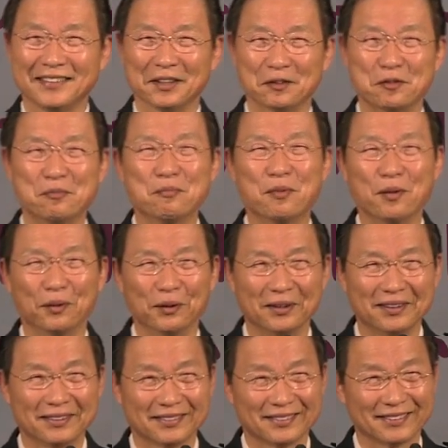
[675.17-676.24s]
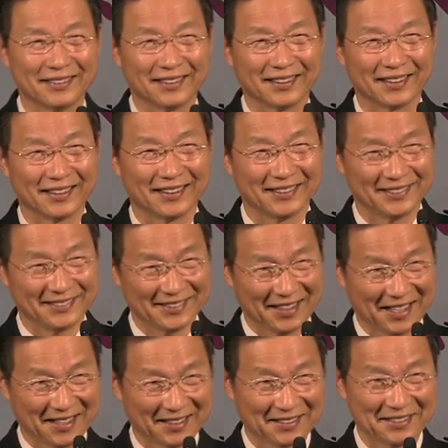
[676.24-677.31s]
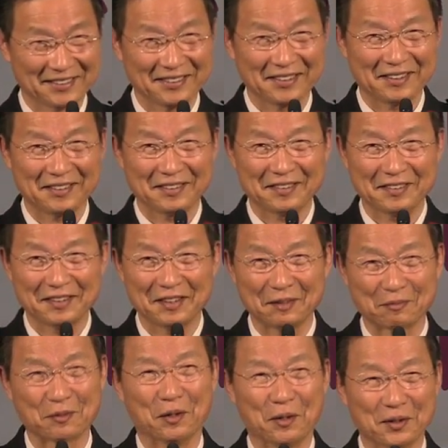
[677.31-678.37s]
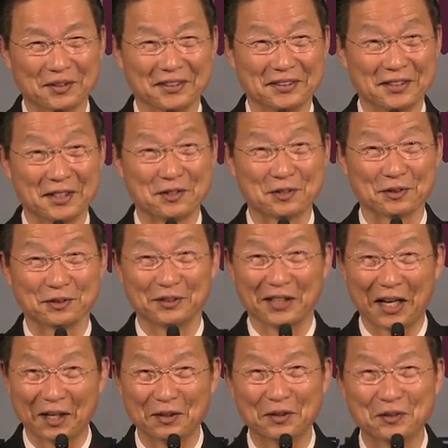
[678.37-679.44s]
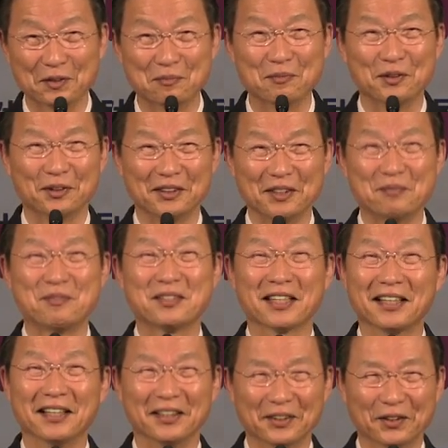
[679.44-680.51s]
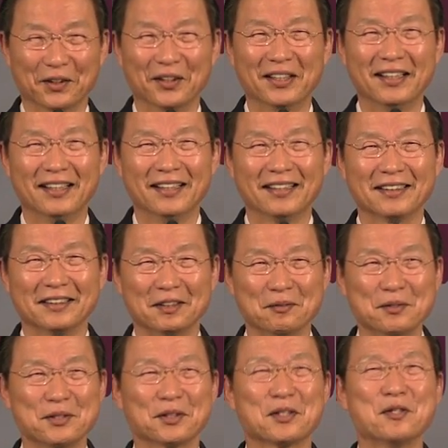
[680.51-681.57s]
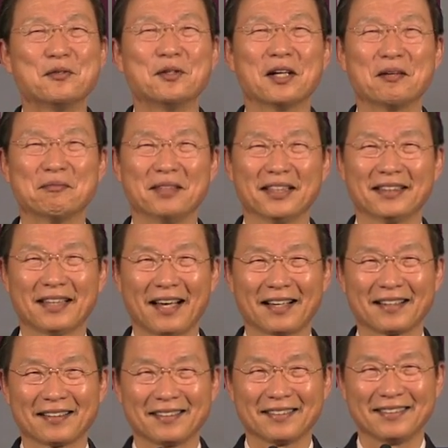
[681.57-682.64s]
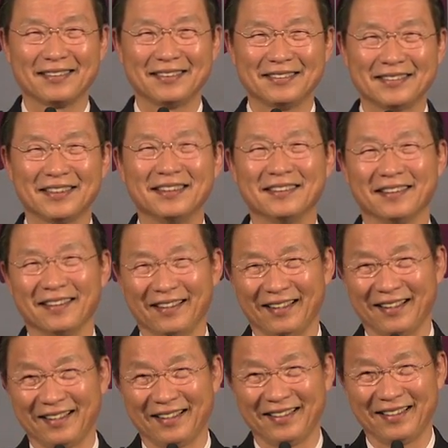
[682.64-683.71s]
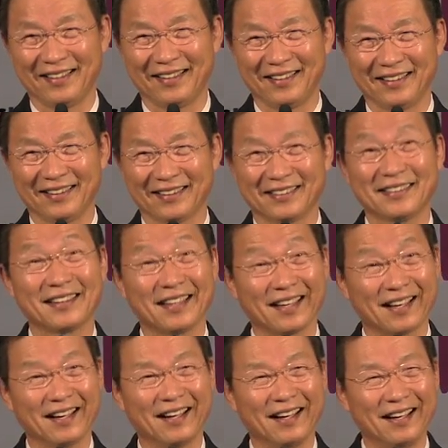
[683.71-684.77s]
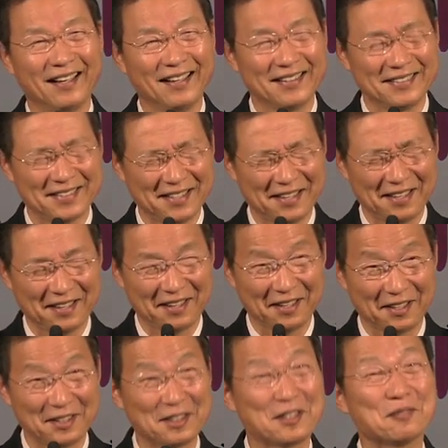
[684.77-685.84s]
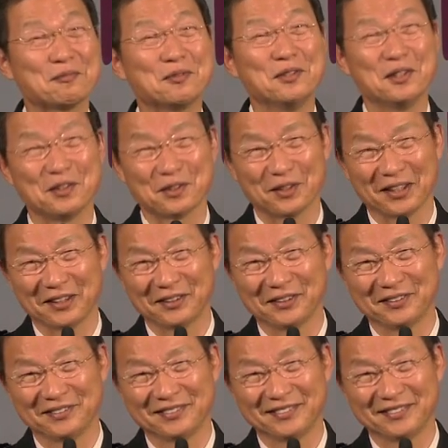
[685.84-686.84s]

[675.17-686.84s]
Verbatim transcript: 제 군복을 이렇게 착 입고 세수를 하고 군복을 입잖아요. 그러면서 거울 앞에 딱 설때 그때가 제일 기분이 좋아요.